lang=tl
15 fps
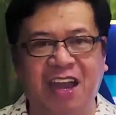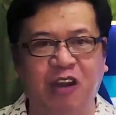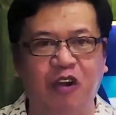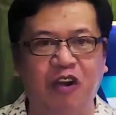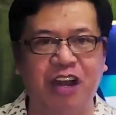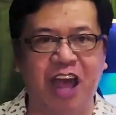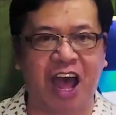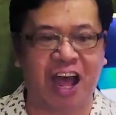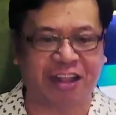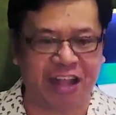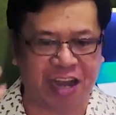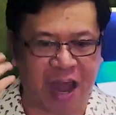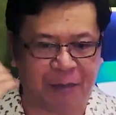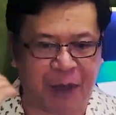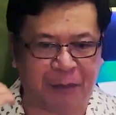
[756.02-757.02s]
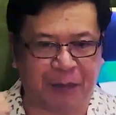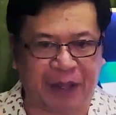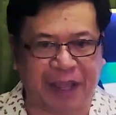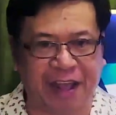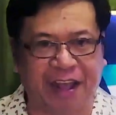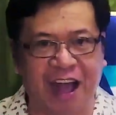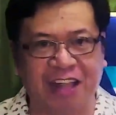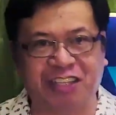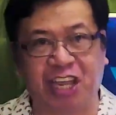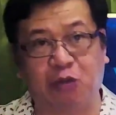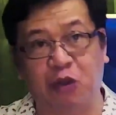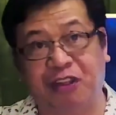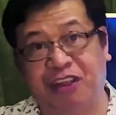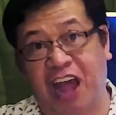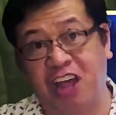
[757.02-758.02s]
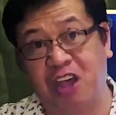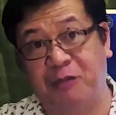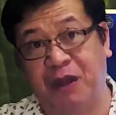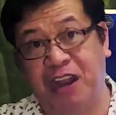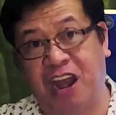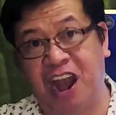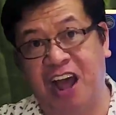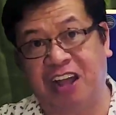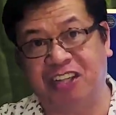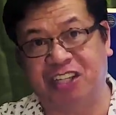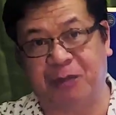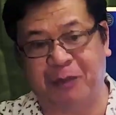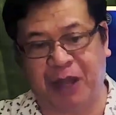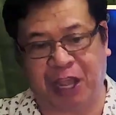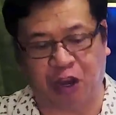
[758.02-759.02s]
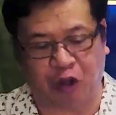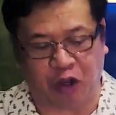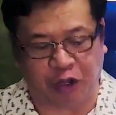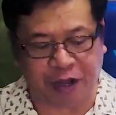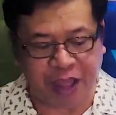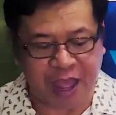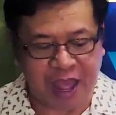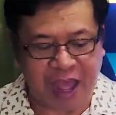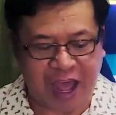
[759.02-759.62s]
no, na ating napapakinggan sa tuwing tayo manalang sa Panginoon